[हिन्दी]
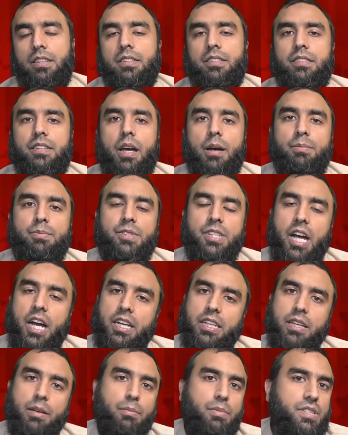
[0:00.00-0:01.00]
तब
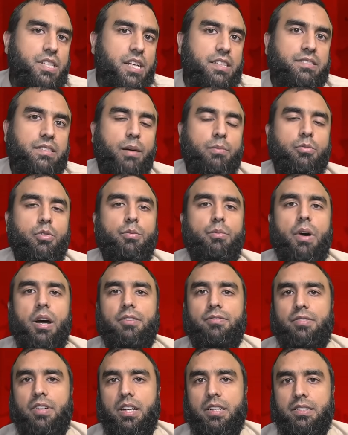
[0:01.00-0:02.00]
जाके बेशक सबको
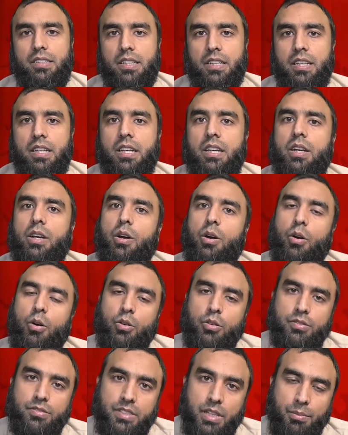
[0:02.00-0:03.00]
माफ़ कर दें और
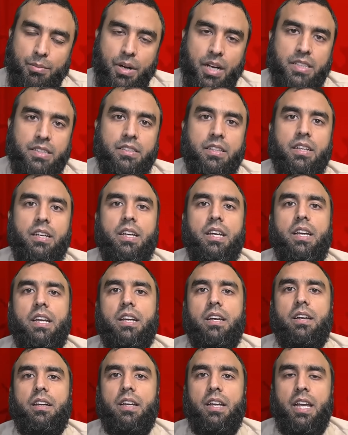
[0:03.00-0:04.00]
उसके बाद
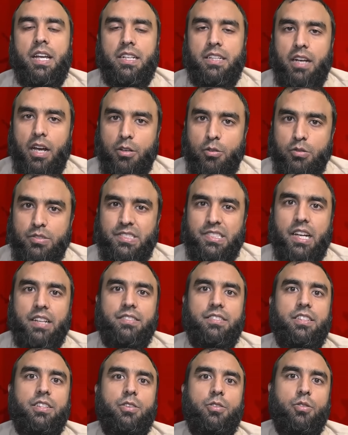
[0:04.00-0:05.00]
एक कानून
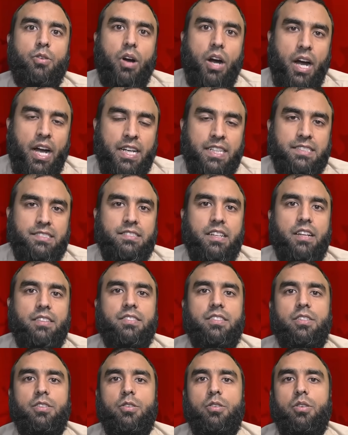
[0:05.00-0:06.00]
साजी हो आइन
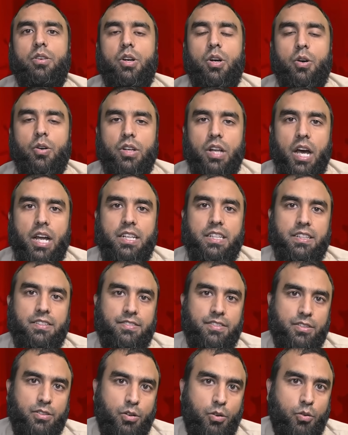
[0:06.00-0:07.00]
साजी हो और हर
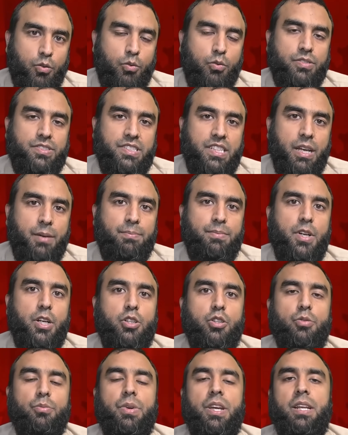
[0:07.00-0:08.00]
किसी को उसके अपने
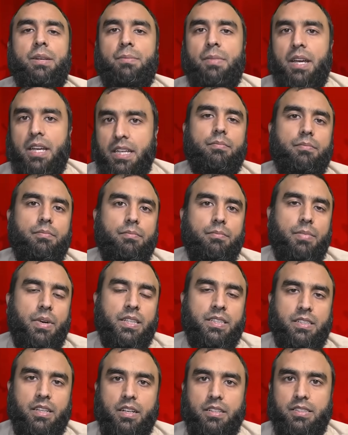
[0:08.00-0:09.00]
डोमेन में
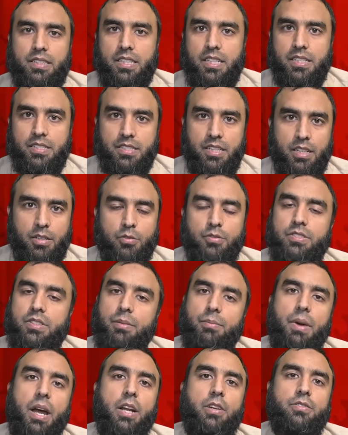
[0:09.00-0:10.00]
बंद कर दिया जाए उससे
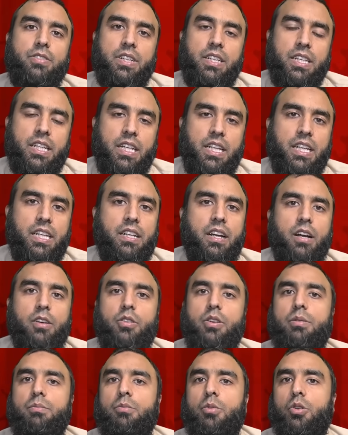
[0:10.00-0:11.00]
बाहर से निकलने का
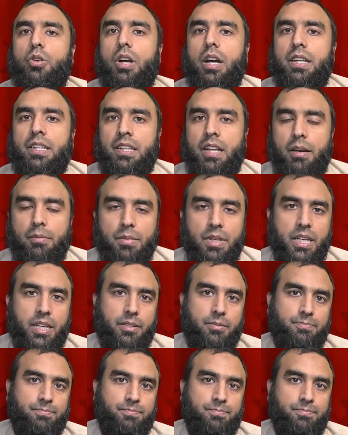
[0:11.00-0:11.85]
कोई मौका ना मिले